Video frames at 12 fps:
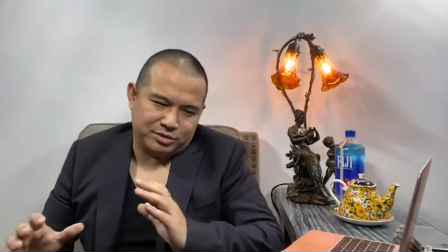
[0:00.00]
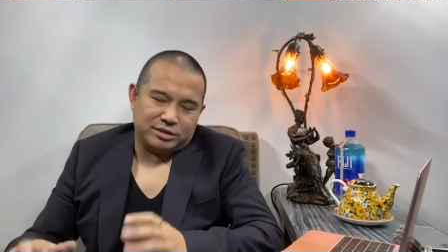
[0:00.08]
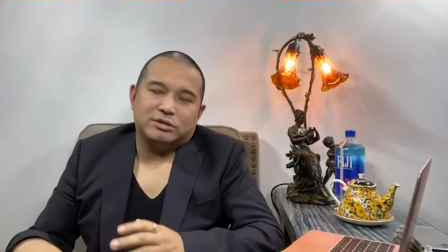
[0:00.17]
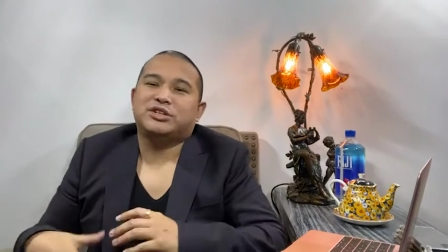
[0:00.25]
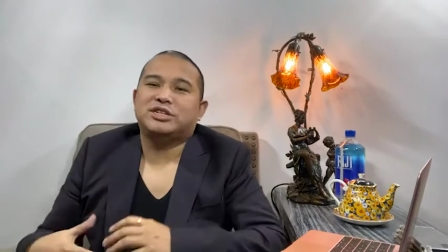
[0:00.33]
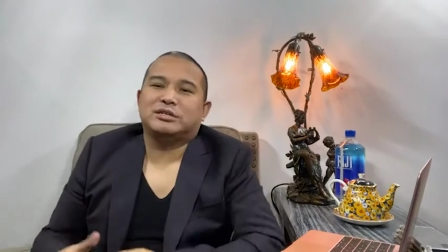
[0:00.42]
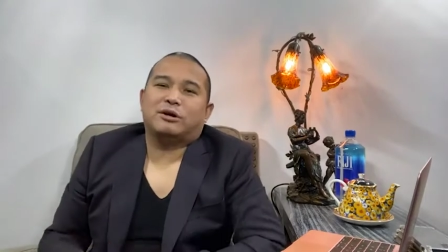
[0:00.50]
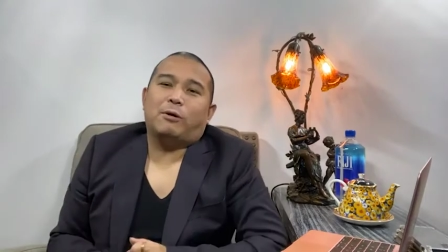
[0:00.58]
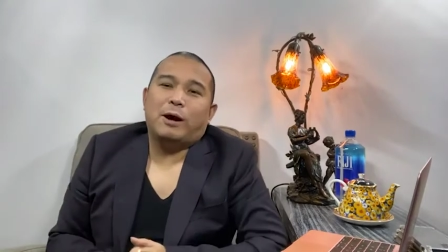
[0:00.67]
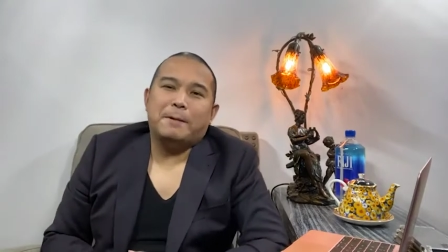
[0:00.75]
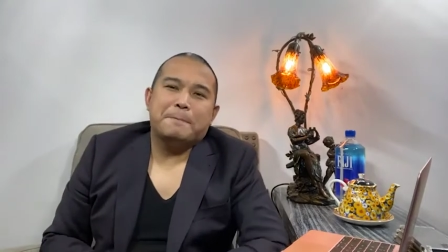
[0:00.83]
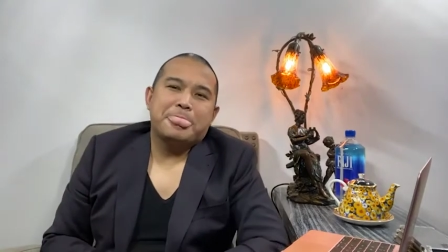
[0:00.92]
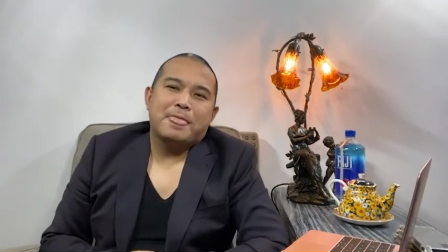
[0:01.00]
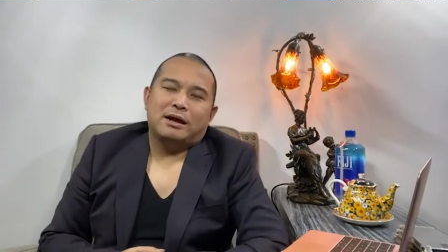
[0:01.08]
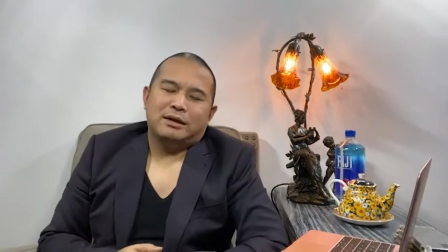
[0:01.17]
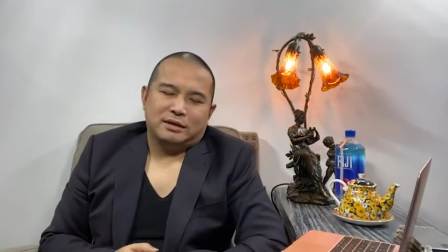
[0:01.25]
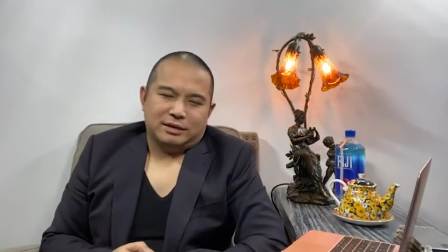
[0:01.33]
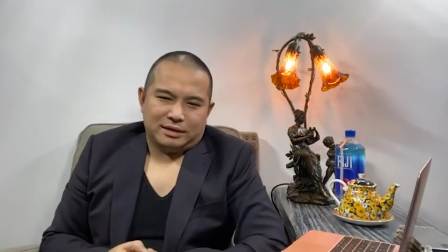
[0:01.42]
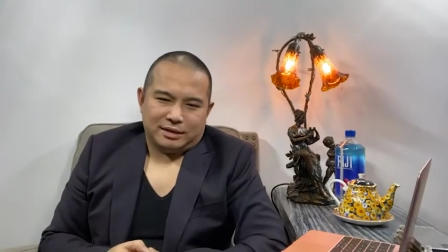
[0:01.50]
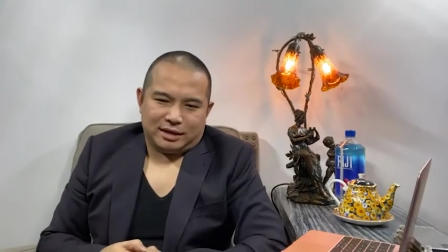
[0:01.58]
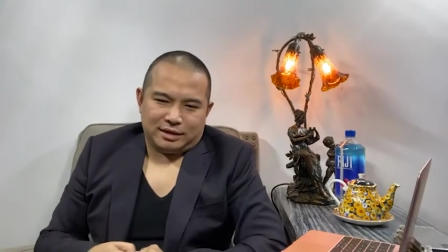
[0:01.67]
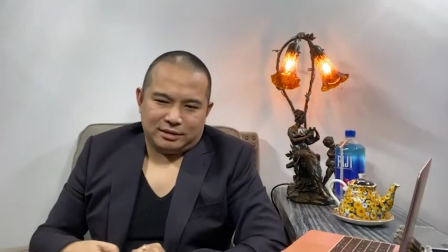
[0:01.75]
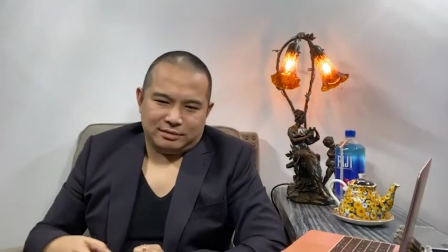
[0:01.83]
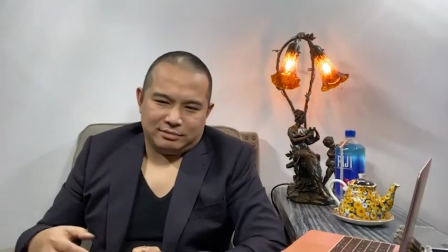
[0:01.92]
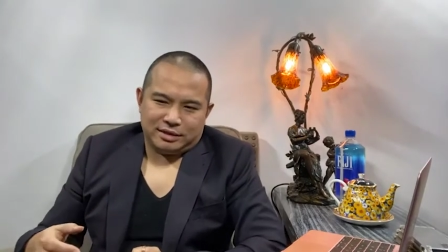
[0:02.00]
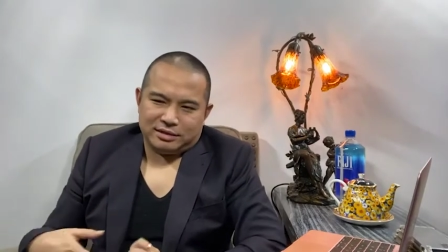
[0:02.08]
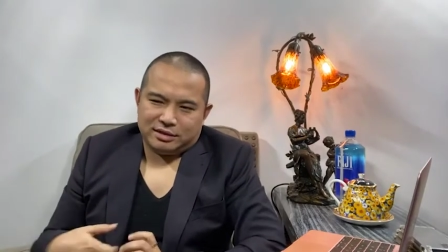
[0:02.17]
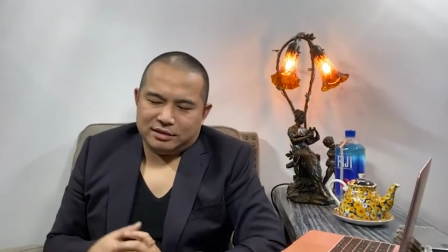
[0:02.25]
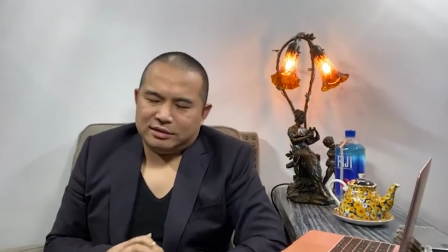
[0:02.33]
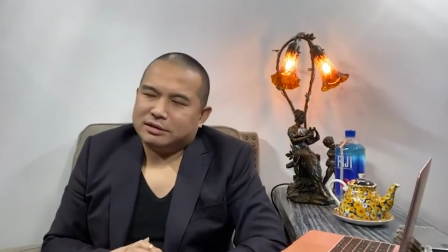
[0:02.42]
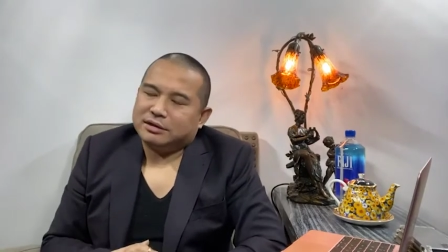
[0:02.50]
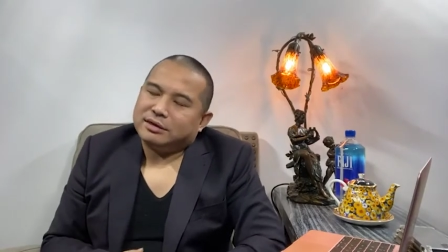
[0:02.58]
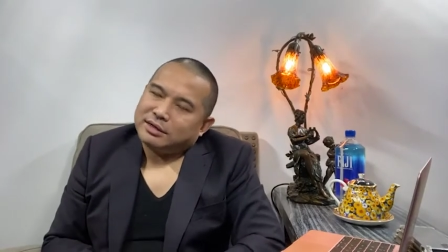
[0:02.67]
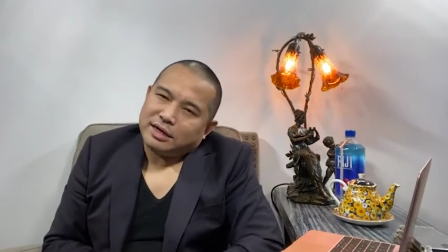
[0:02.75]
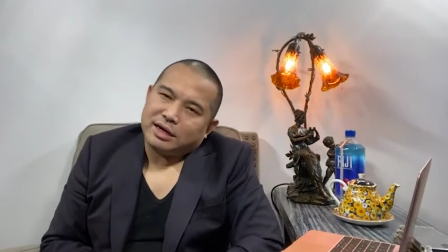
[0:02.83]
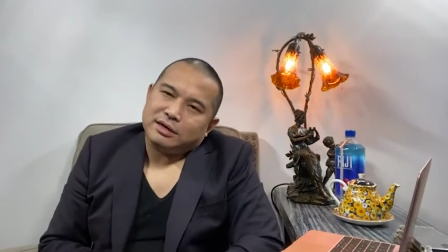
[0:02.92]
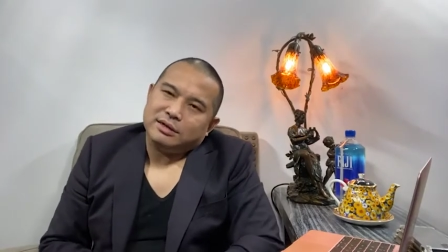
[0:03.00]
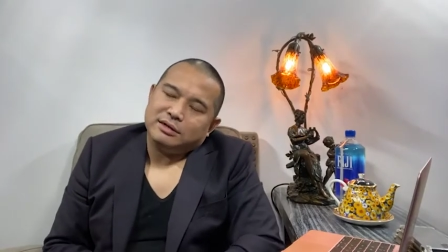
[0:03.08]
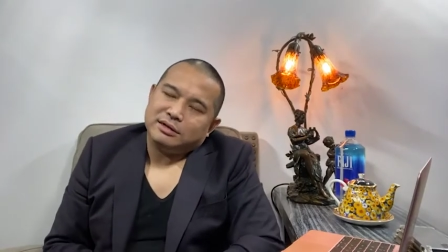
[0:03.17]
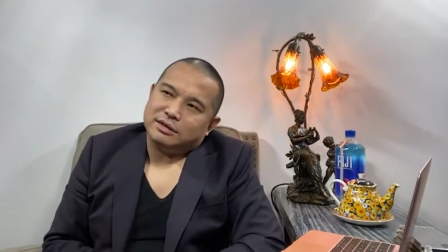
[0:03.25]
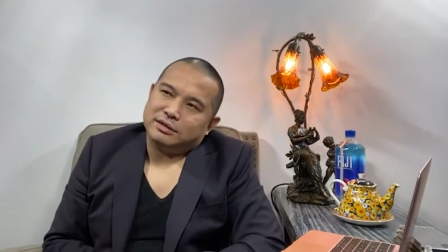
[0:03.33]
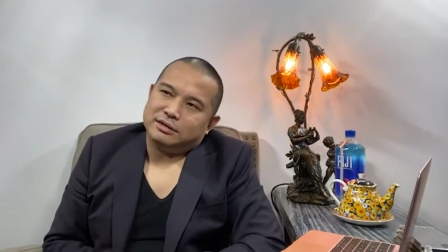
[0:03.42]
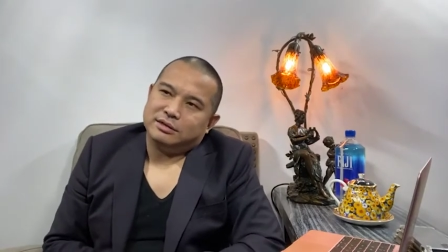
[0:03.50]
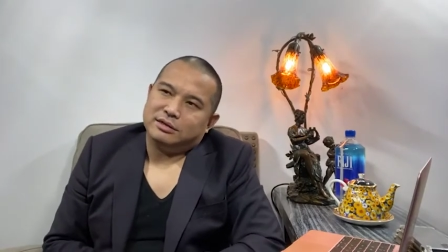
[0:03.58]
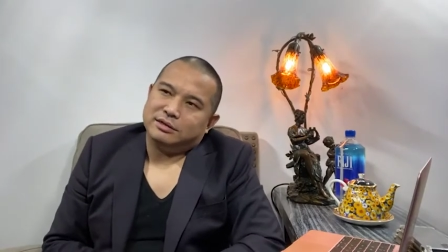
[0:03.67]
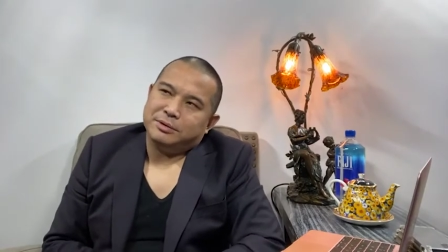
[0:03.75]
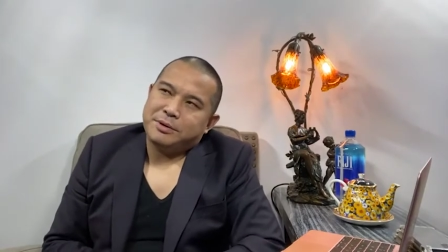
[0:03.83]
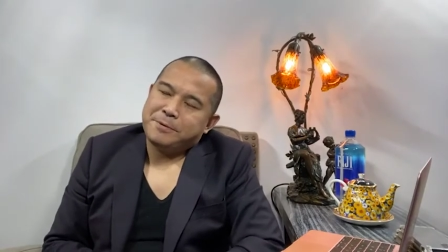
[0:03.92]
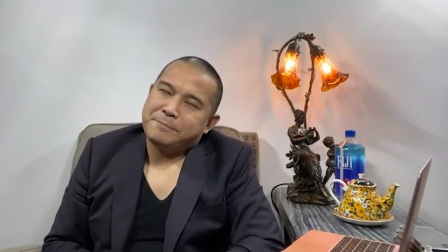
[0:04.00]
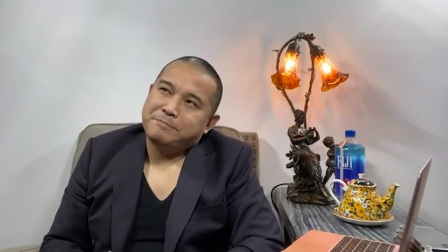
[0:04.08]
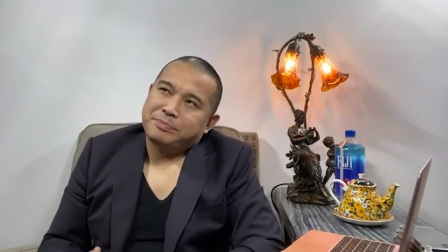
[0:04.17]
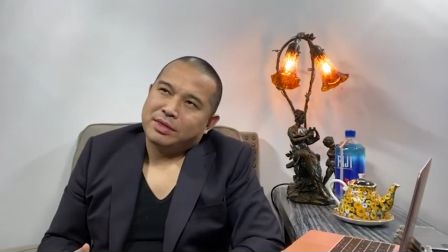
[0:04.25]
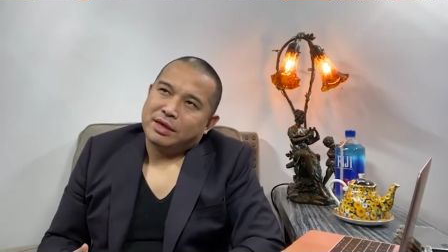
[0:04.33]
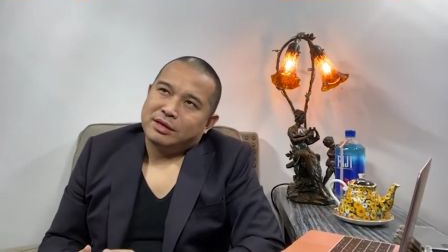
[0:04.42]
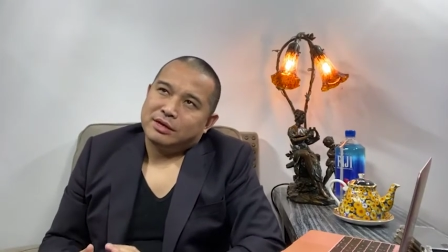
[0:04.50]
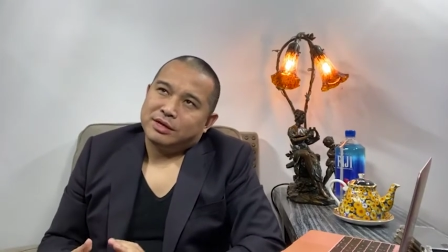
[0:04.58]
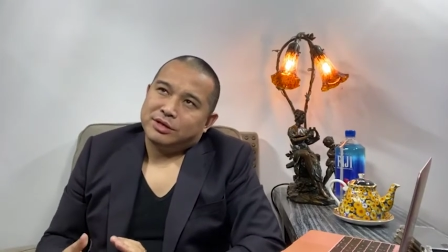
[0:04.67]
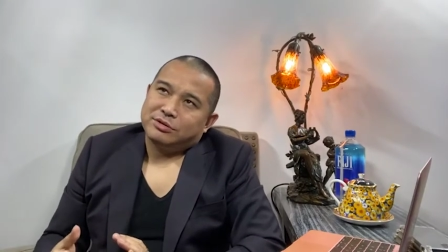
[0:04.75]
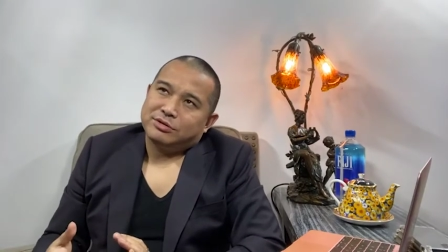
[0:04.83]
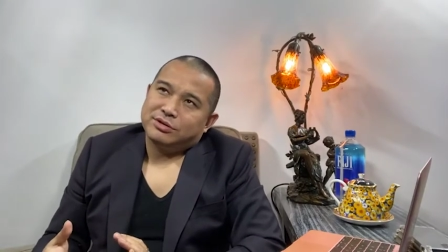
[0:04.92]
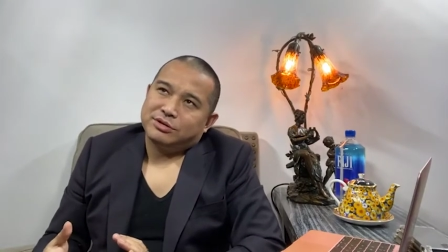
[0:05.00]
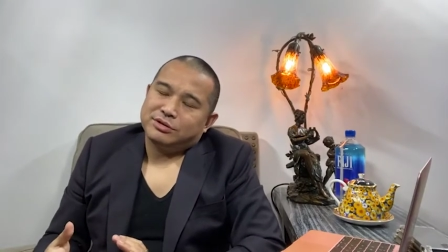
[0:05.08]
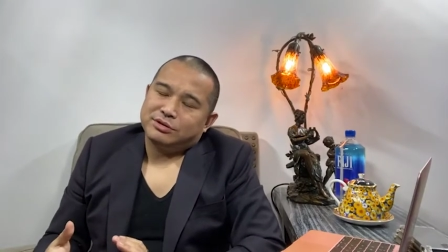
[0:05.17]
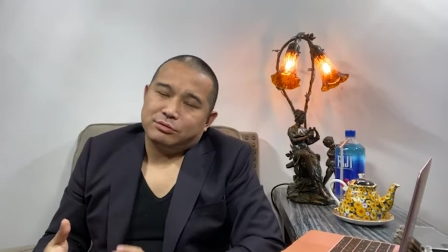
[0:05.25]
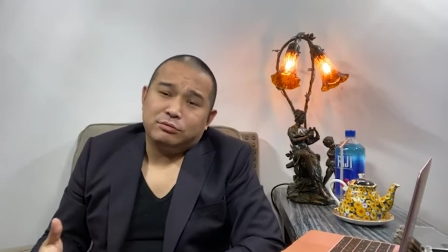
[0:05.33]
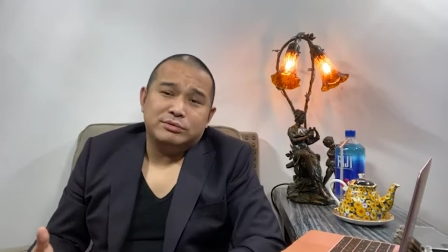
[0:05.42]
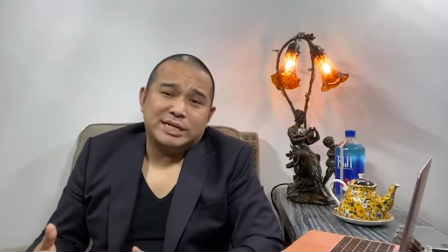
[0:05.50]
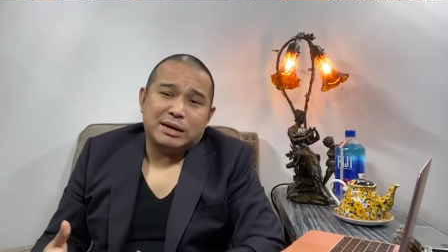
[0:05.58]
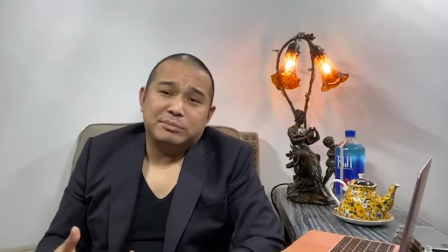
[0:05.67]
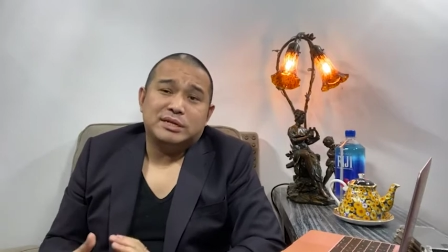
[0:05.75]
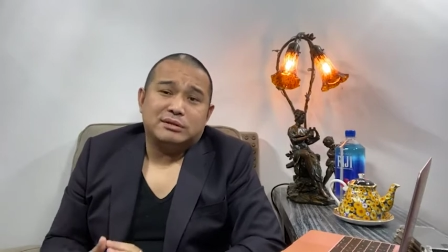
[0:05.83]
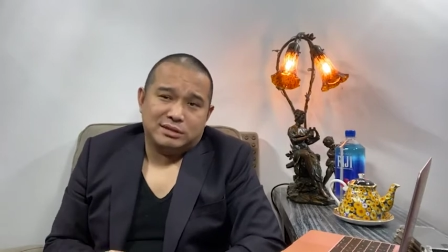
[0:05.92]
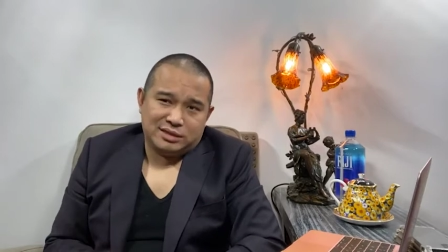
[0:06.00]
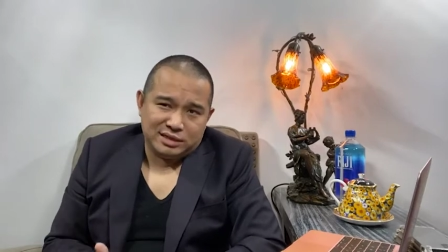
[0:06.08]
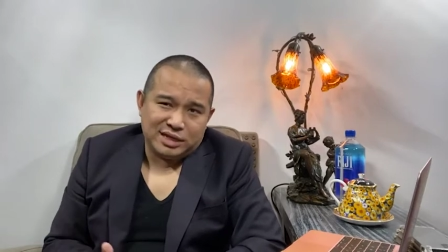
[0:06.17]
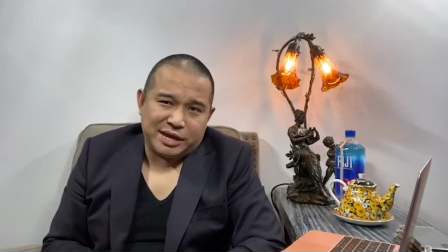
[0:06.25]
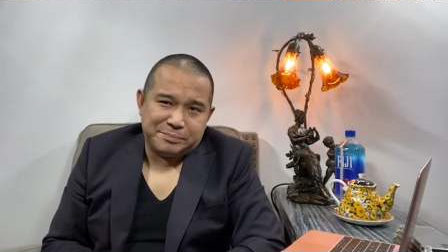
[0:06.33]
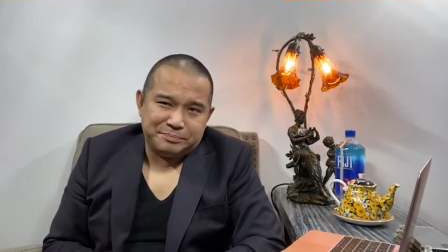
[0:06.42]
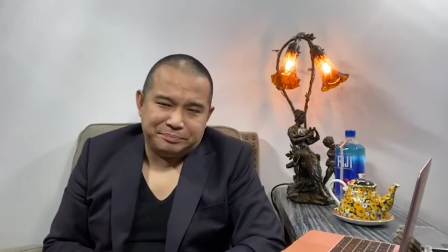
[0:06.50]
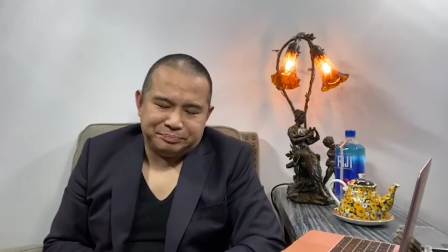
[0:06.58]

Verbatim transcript: 比较喜欢啊，因为第一个哈呃，就是物价比较低廉；